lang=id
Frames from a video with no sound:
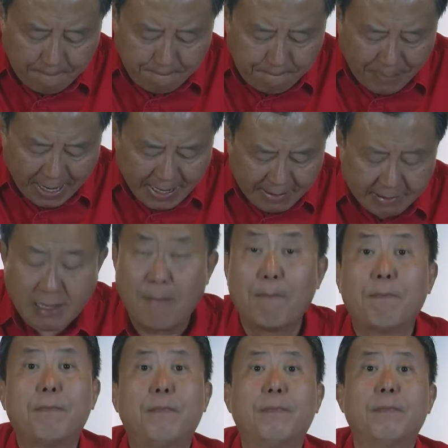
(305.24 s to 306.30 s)
bankrupt
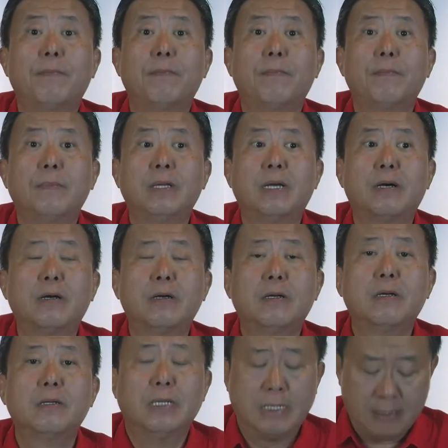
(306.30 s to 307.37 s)
ya
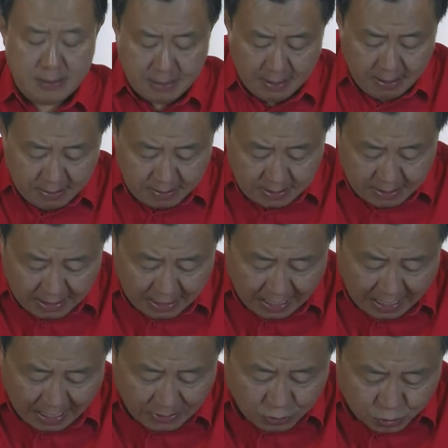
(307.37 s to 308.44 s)
ya dia
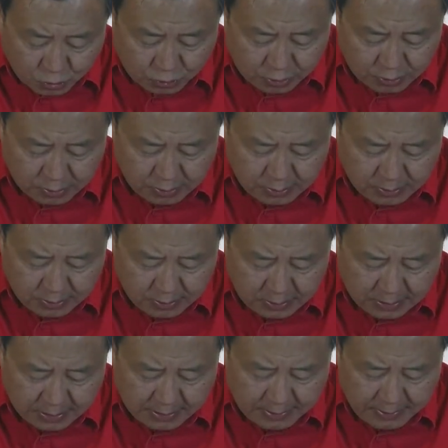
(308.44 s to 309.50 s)
hancur
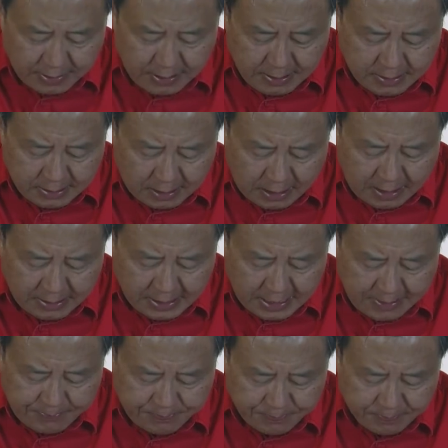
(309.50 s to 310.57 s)
ya
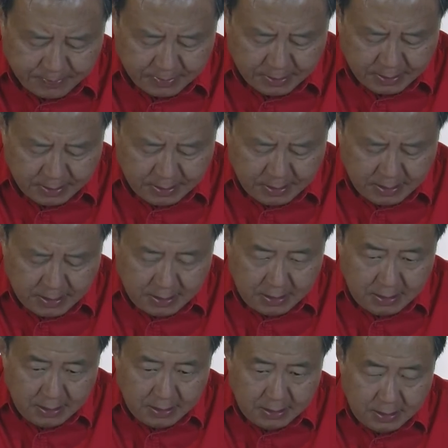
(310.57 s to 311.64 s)
akhirnya
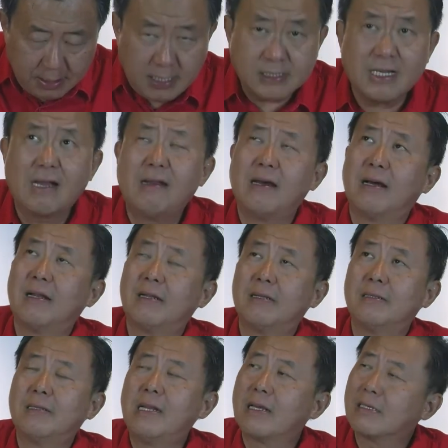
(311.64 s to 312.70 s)
dia sadar,
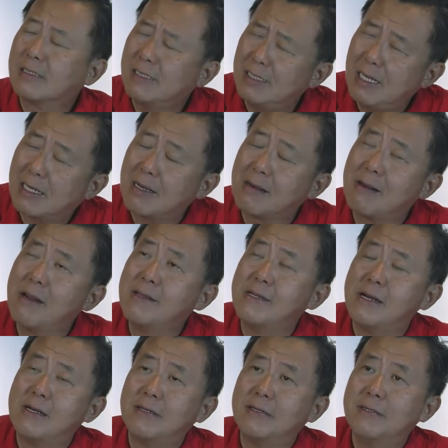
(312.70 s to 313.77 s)
dari kecil dia ke
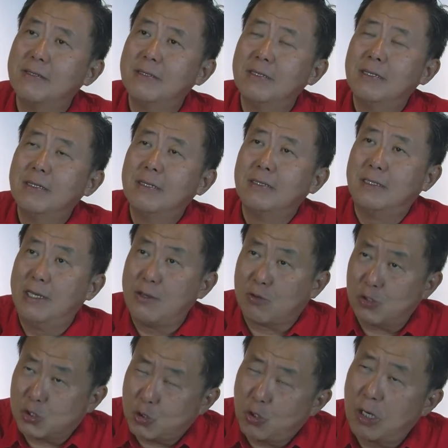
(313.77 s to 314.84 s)
gereja. Dia
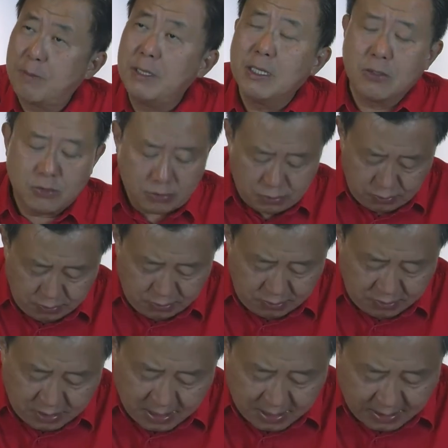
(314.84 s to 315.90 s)
ikut sekolah minggu,
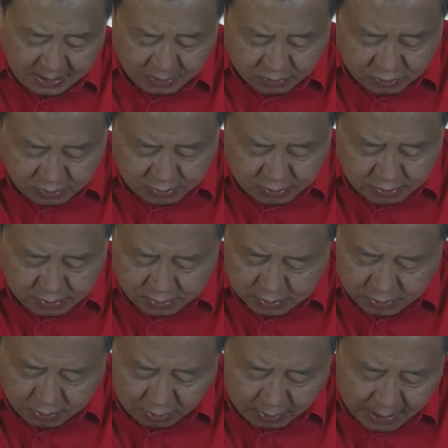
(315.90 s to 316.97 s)
dia ikut
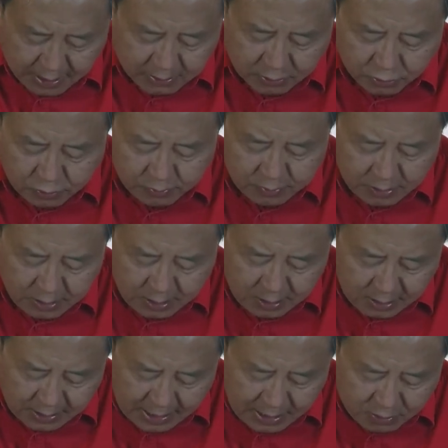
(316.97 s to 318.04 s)
connect group,
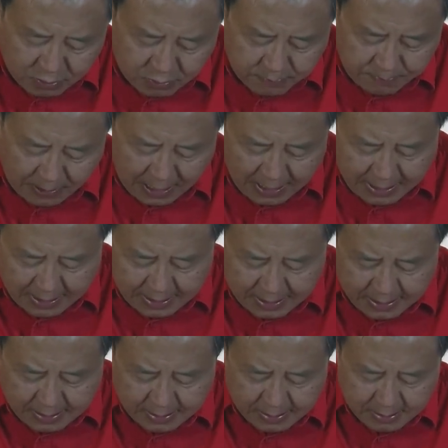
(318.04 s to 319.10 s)
dia ikut pelayanan.